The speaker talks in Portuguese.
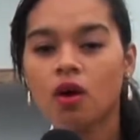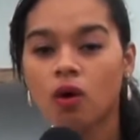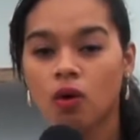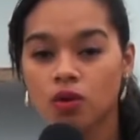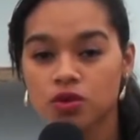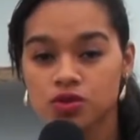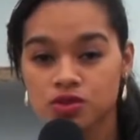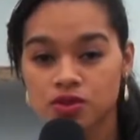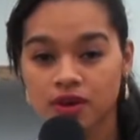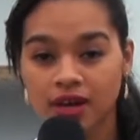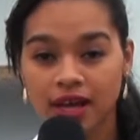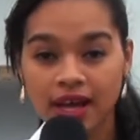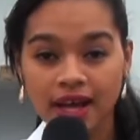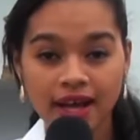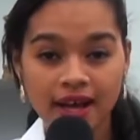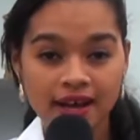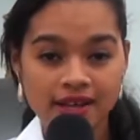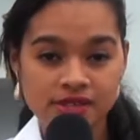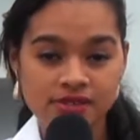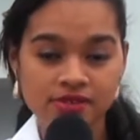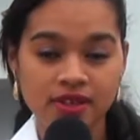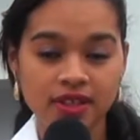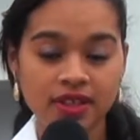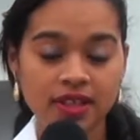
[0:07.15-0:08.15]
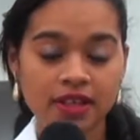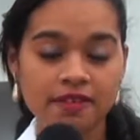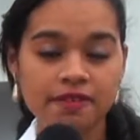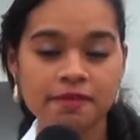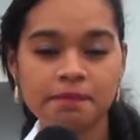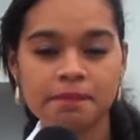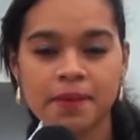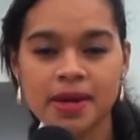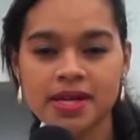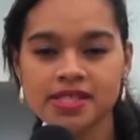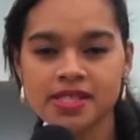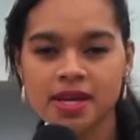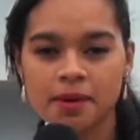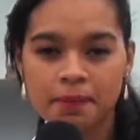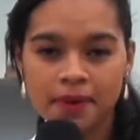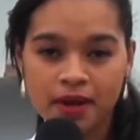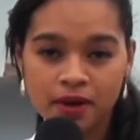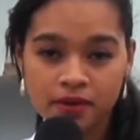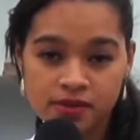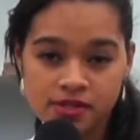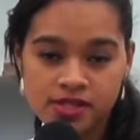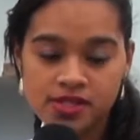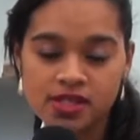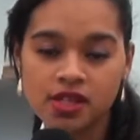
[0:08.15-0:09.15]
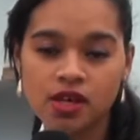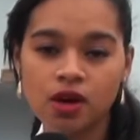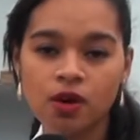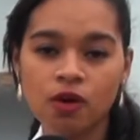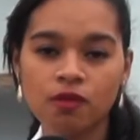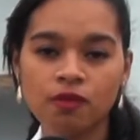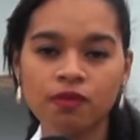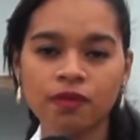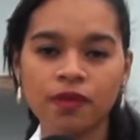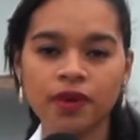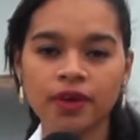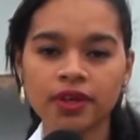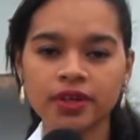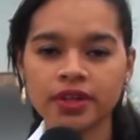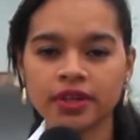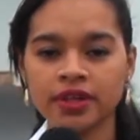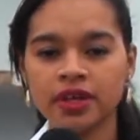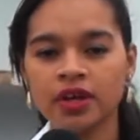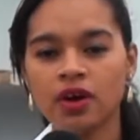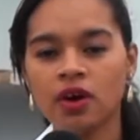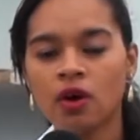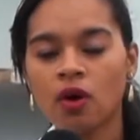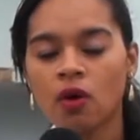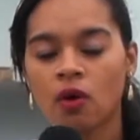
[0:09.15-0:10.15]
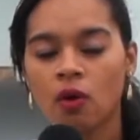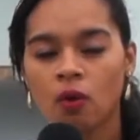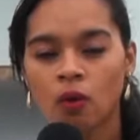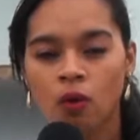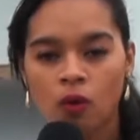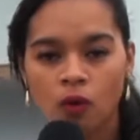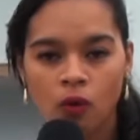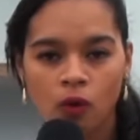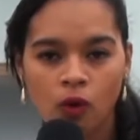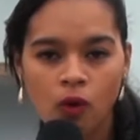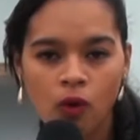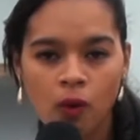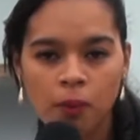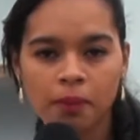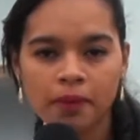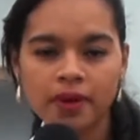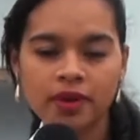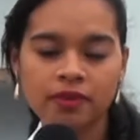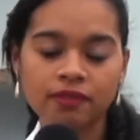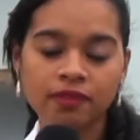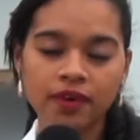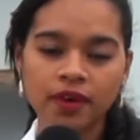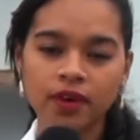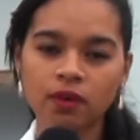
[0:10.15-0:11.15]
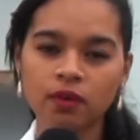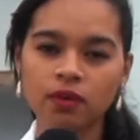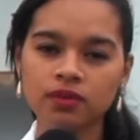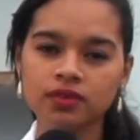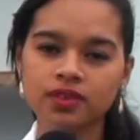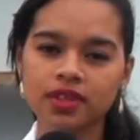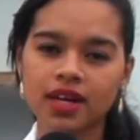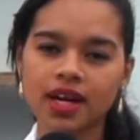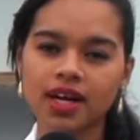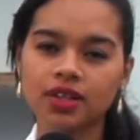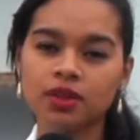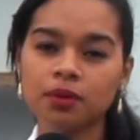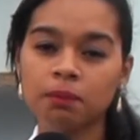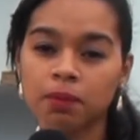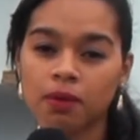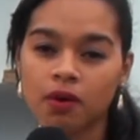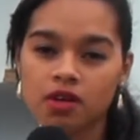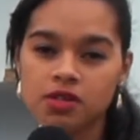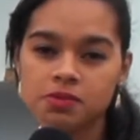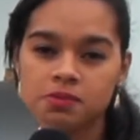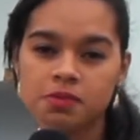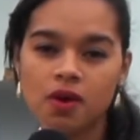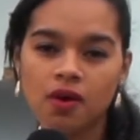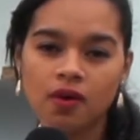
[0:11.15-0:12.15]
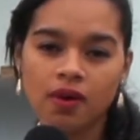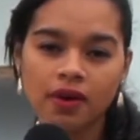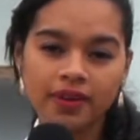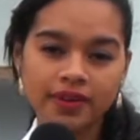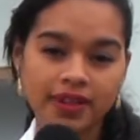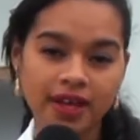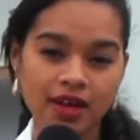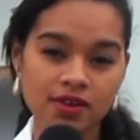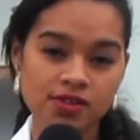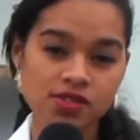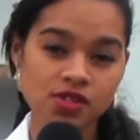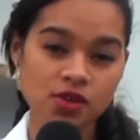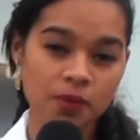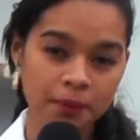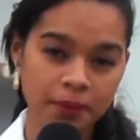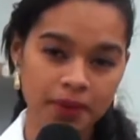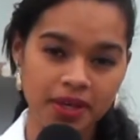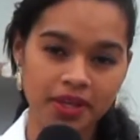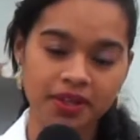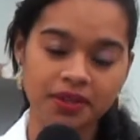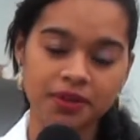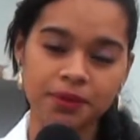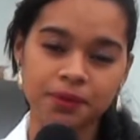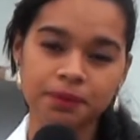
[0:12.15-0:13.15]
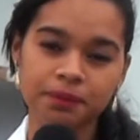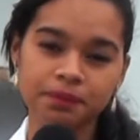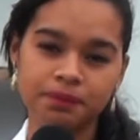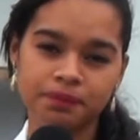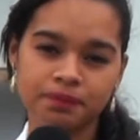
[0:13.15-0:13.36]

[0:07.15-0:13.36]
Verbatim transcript: onde o caso que teve mais repercussão foi o corpo que foi encontrado próximo ao canal São Pedro.